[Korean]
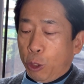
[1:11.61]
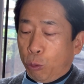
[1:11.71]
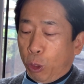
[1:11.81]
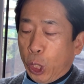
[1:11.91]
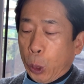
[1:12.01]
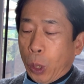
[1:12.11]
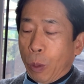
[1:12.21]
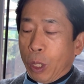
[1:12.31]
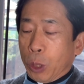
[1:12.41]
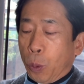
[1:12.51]
주인이
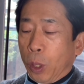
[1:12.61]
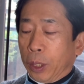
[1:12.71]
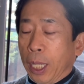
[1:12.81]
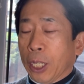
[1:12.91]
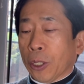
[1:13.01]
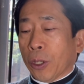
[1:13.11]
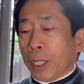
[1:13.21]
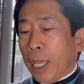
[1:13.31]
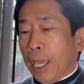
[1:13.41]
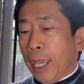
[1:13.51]
돌아와서 볼 때
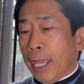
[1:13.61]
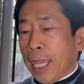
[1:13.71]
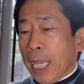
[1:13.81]
그렇게